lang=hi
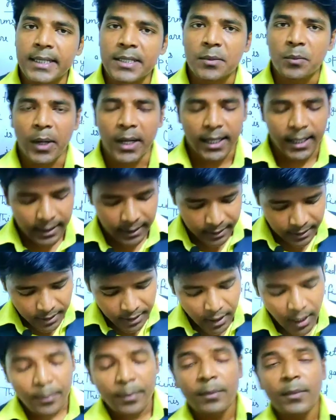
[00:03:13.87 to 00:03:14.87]
सेंटेंस बन
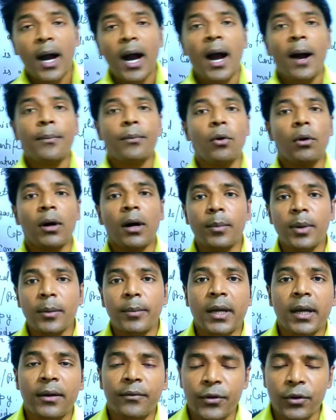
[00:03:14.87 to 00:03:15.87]
गया अब आपको
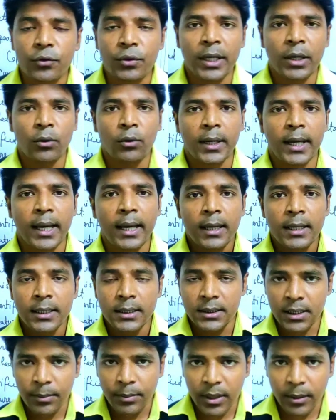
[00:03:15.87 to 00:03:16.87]
कभी भी कंफ्यूज नहीं होना
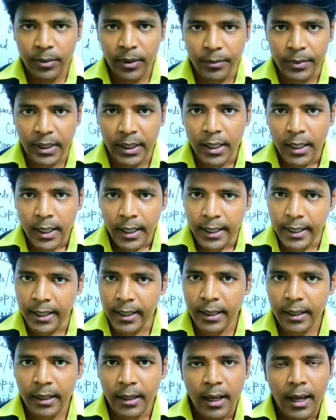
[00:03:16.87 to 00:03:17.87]
है जब कभी भी
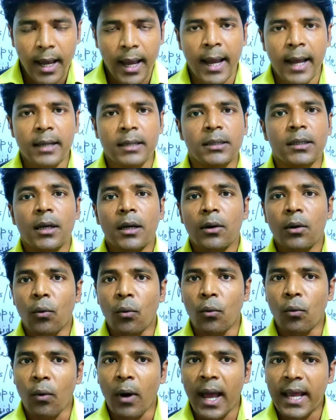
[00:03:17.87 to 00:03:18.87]
हेयर एंड
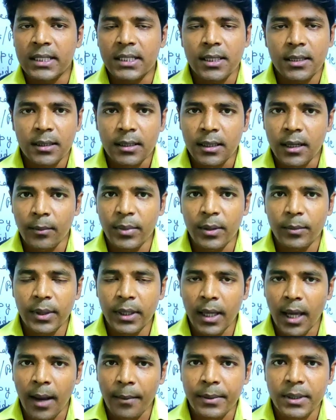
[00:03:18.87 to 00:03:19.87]
व्हाइट
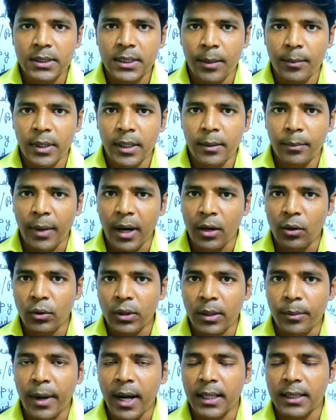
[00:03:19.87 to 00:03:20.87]
कभी भी आपके सामने
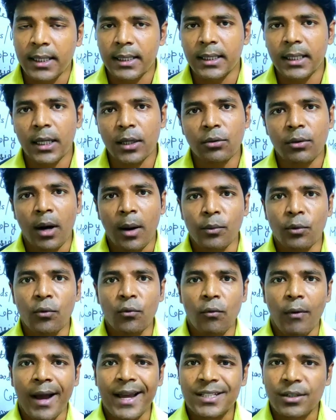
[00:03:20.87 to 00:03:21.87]
बालों की बात आती है तो
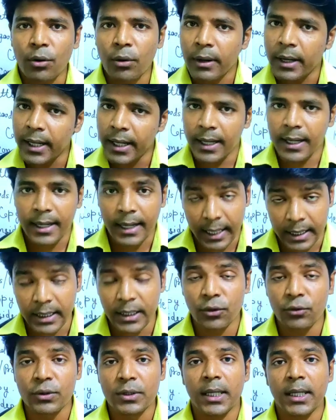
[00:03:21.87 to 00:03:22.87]
आप लोग व्हाइट और हेयर
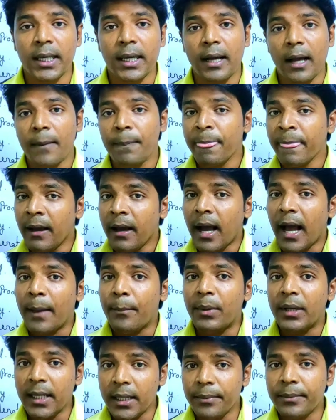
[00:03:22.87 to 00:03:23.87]
का ही यूज़ करिएगा
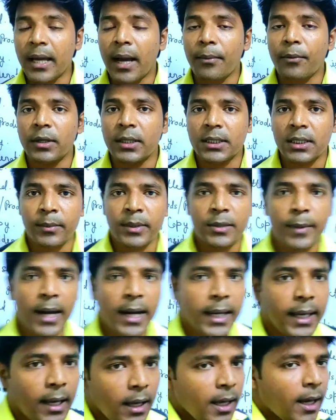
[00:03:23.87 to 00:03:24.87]
आई बिलीव कि आपको ये
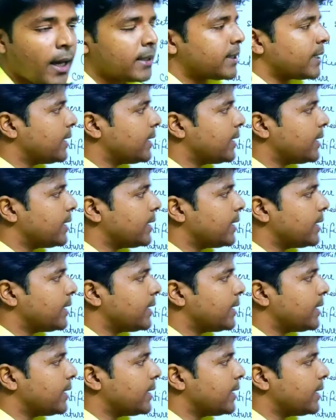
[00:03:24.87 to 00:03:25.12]
समझ में आ गया